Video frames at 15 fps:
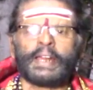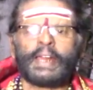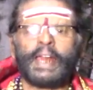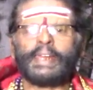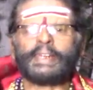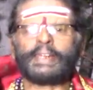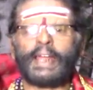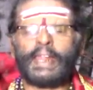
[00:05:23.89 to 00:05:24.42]

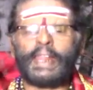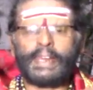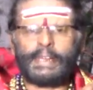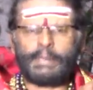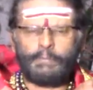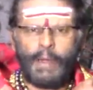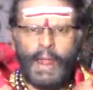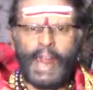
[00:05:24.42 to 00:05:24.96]
கைகளை
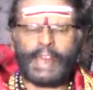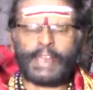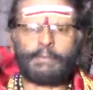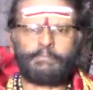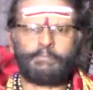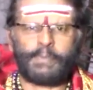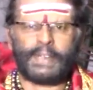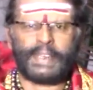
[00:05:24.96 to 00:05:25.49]
மாறி
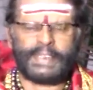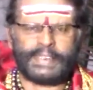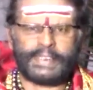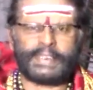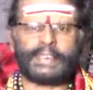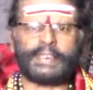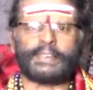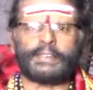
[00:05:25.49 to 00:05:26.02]

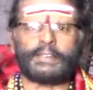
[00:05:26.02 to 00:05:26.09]
பிடித்து